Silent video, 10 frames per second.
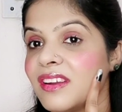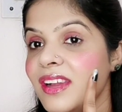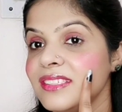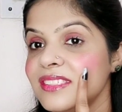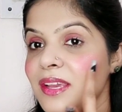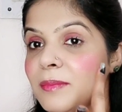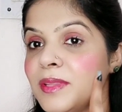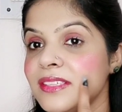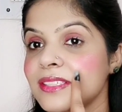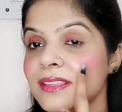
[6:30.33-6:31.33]
गाइज ये आप
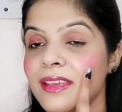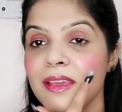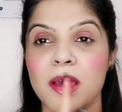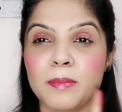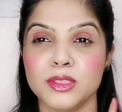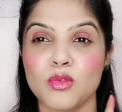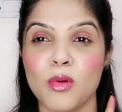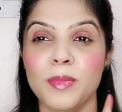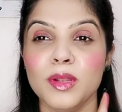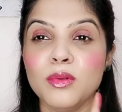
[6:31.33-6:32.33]
देख सकते हैं आप इसको
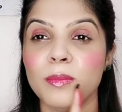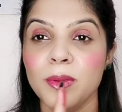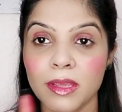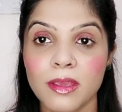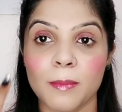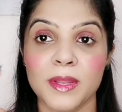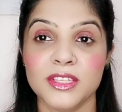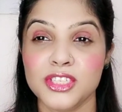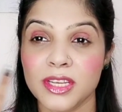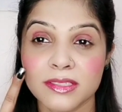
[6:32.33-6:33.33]
बिल्कुल भी अपने
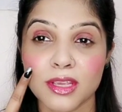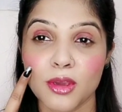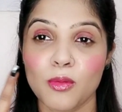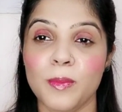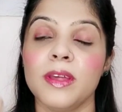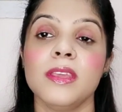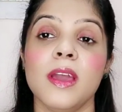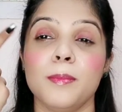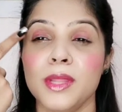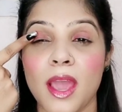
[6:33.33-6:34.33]
चिक्स के ऊपर
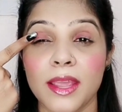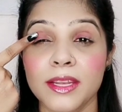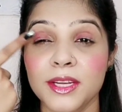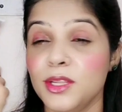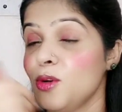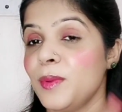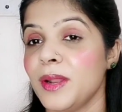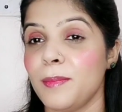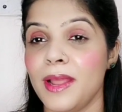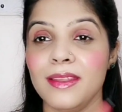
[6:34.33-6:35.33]
या अपनी आईलिड के ऊपर
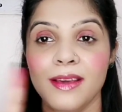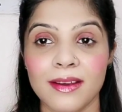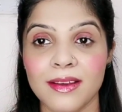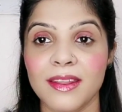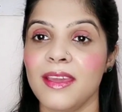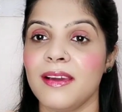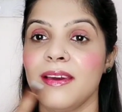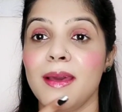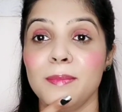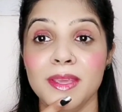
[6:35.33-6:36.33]
अप्लाई ना करें
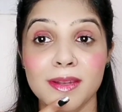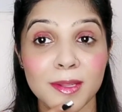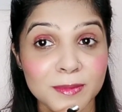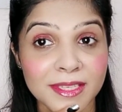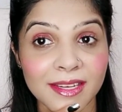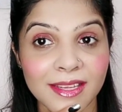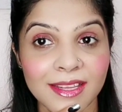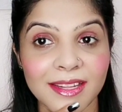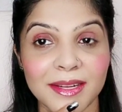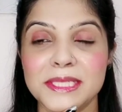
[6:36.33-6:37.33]
अगर आप ये लिप्स के
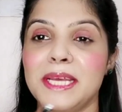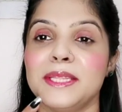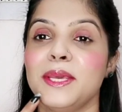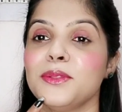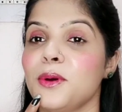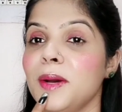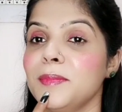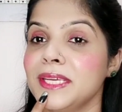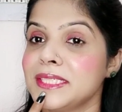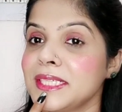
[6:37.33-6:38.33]
लिए लेना चाहते हैं तो आप
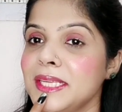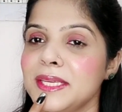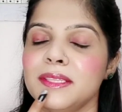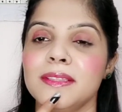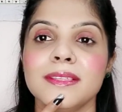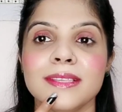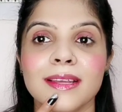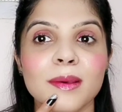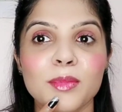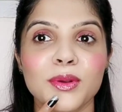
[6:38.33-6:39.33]
देख सकते हैं कितने
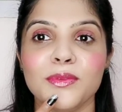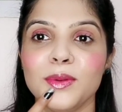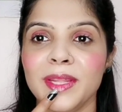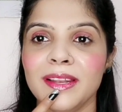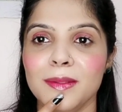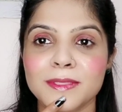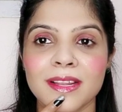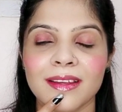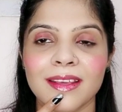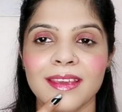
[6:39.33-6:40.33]
ज़्यादा ब्यूटीफुल मेरे लिप्स
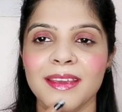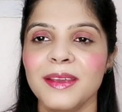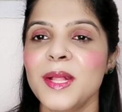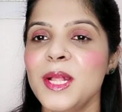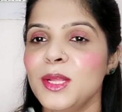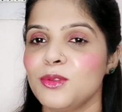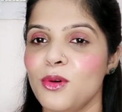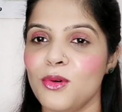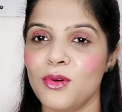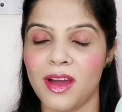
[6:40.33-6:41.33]
लग रहे हैं तो
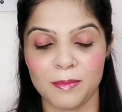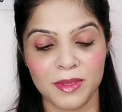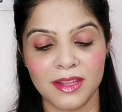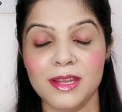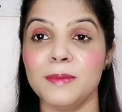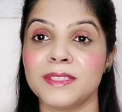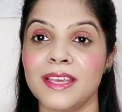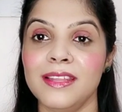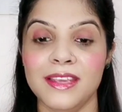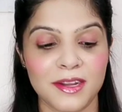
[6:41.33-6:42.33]
आप ये लिप्स
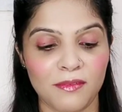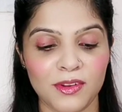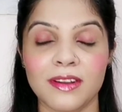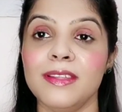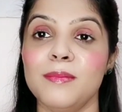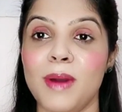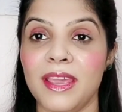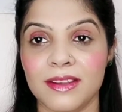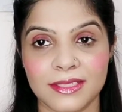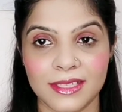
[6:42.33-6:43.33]
के लिए डेफिनेटली
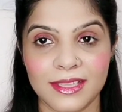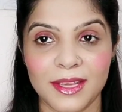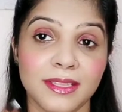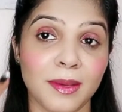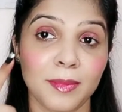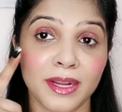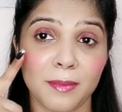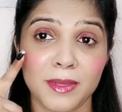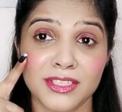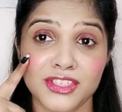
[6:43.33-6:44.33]
बाय कर सकते हैं बट
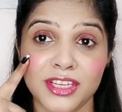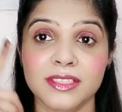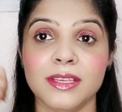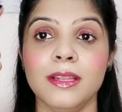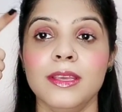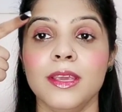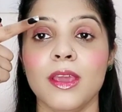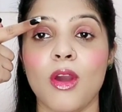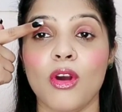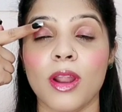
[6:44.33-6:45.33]
आप ये चीक्स के
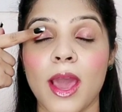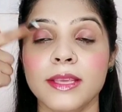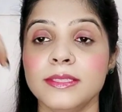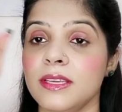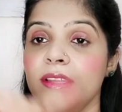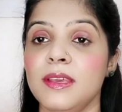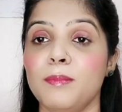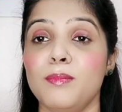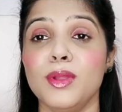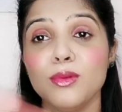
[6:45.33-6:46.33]
लिए और आईज के लिए
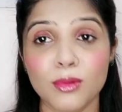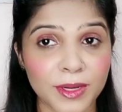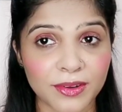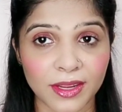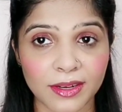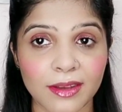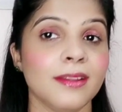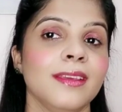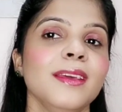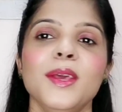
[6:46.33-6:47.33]
बिल्कुल भी ट्राई ना
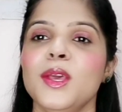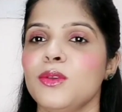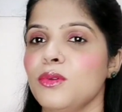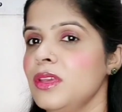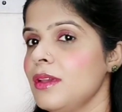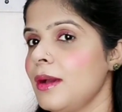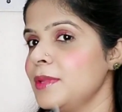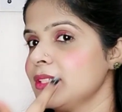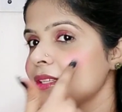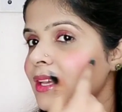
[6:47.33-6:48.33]
करें क्योंकि आप
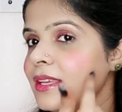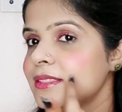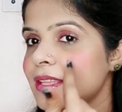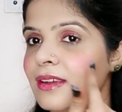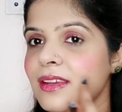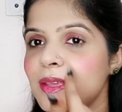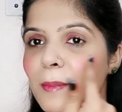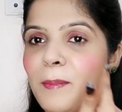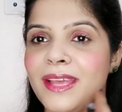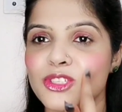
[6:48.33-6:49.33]
देख सकते हैं किस तरह का ये
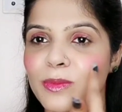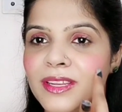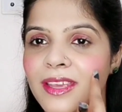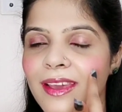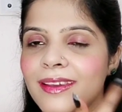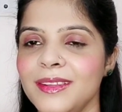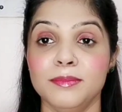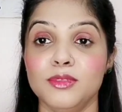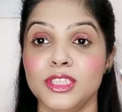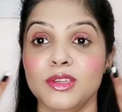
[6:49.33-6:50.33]
पैच बन गया है
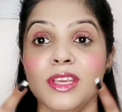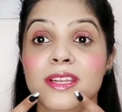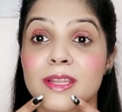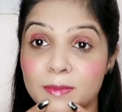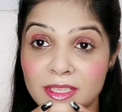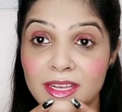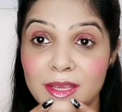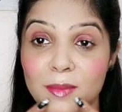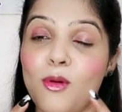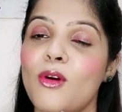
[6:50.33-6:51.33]
मुझे तो ये लिप्स के
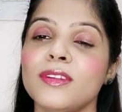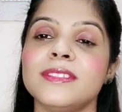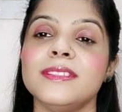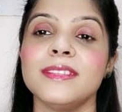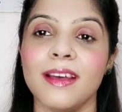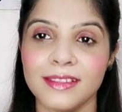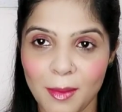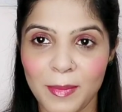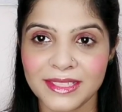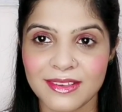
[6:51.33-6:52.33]
लिए बहुत
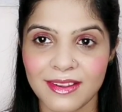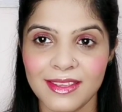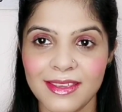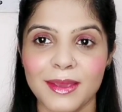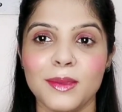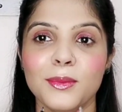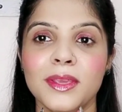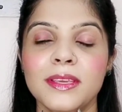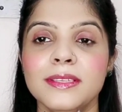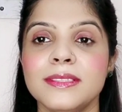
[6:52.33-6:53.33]
ज़्यादा बेस्ट लगी है
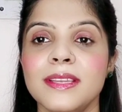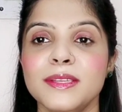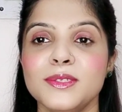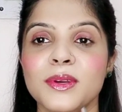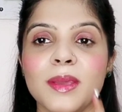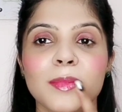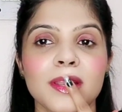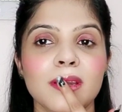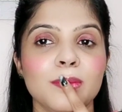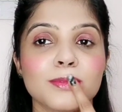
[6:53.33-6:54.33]
क्योंकि इसने जो है
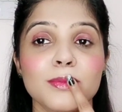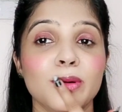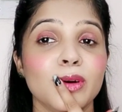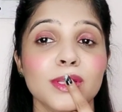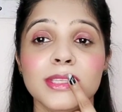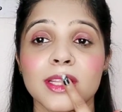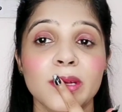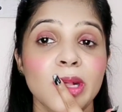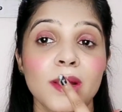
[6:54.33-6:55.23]
मेरे लिप्स को बहुत ही ज़्यादा